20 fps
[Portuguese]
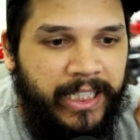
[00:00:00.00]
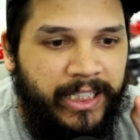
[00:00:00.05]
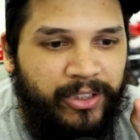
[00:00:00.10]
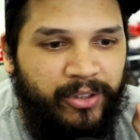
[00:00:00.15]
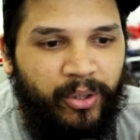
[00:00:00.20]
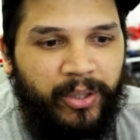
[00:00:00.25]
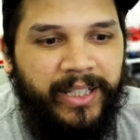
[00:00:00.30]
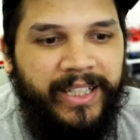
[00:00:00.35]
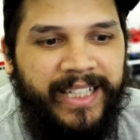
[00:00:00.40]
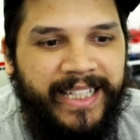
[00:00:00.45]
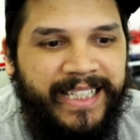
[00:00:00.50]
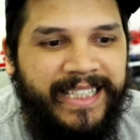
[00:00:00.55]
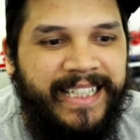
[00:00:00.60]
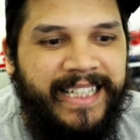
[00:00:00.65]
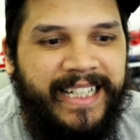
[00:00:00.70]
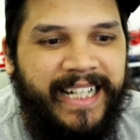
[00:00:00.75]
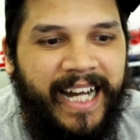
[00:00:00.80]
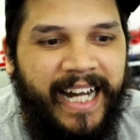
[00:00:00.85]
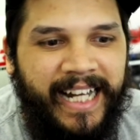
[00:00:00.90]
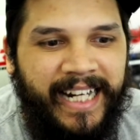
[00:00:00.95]
Só que
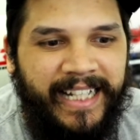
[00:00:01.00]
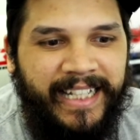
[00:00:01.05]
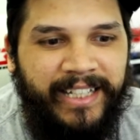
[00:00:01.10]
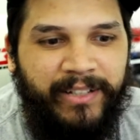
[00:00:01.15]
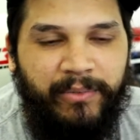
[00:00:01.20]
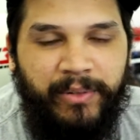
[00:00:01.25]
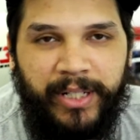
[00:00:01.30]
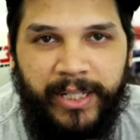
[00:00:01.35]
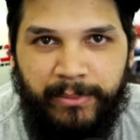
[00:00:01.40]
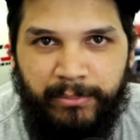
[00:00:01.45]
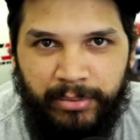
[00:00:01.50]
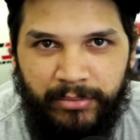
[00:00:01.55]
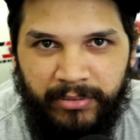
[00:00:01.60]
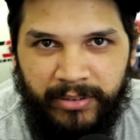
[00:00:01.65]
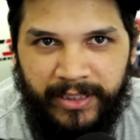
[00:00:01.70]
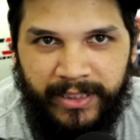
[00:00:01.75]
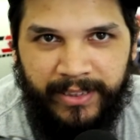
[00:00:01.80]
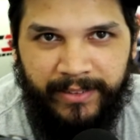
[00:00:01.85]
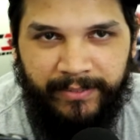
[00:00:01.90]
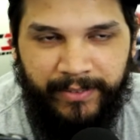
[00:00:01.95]
esse cara aí, o
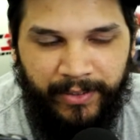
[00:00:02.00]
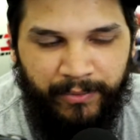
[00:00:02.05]
Erebus,